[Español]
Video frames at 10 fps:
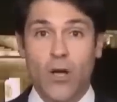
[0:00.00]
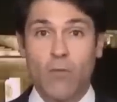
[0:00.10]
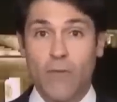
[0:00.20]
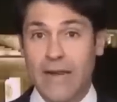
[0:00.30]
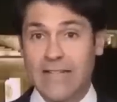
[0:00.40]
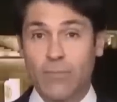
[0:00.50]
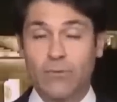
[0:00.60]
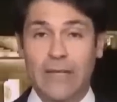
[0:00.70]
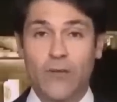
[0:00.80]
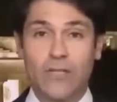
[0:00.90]
Como bien has
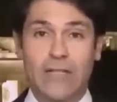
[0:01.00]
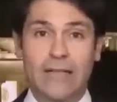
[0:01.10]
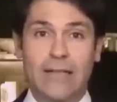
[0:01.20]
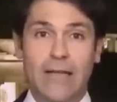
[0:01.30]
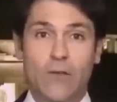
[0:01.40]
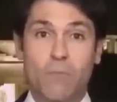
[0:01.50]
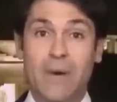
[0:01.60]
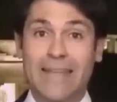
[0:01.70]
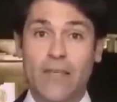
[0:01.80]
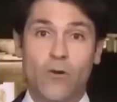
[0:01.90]
apuntado, se trata de
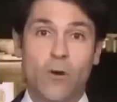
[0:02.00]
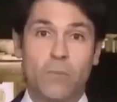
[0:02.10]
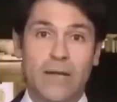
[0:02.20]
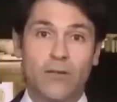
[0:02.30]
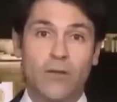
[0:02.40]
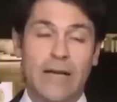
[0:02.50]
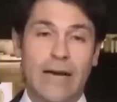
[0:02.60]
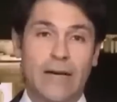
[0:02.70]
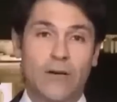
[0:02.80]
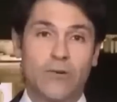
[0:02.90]
un batallón completo de
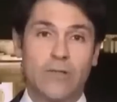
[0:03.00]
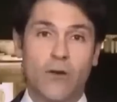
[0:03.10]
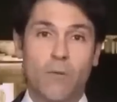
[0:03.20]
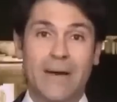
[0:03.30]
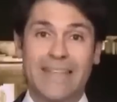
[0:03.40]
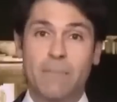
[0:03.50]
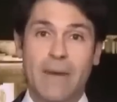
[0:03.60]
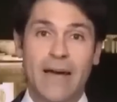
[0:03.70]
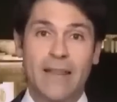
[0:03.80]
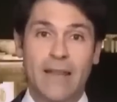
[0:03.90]
carros de combate
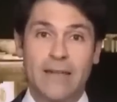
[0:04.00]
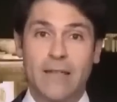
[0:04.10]
Marder,